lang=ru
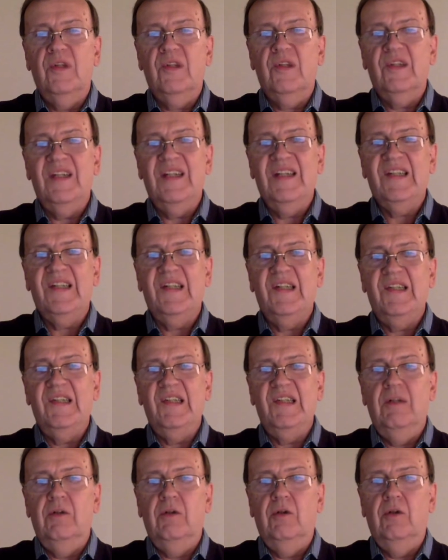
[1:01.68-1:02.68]
из нас за
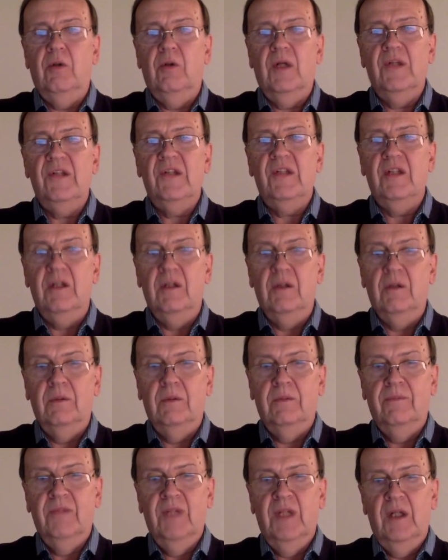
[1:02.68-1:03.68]
сильную Россию?»,
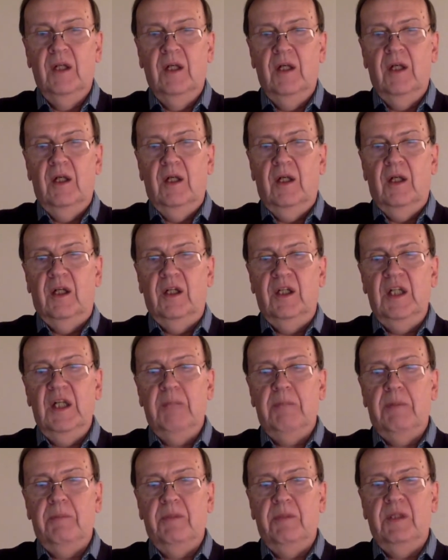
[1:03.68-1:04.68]
где
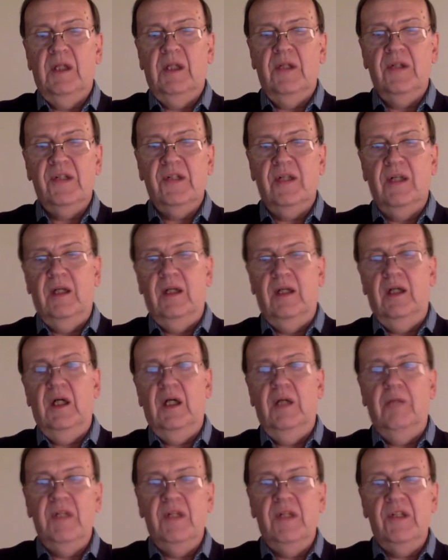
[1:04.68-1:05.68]
попытался
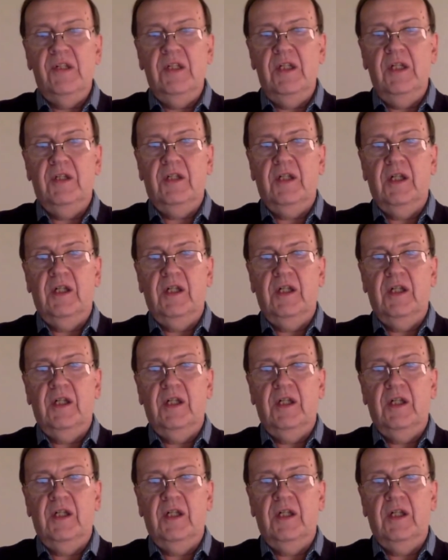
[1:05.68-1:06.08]
объяснить,